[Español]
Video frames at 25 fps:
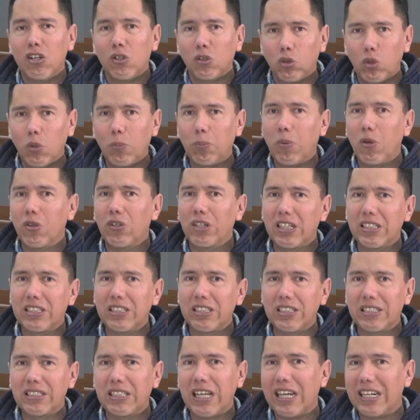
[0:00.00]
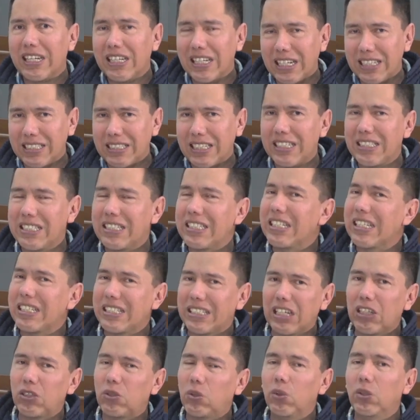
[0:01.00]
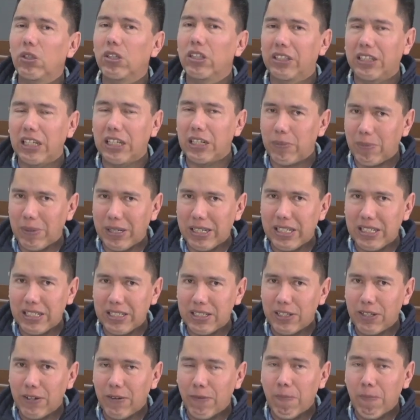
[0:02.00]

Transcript: tú podrás estar en las casillas que tú determines.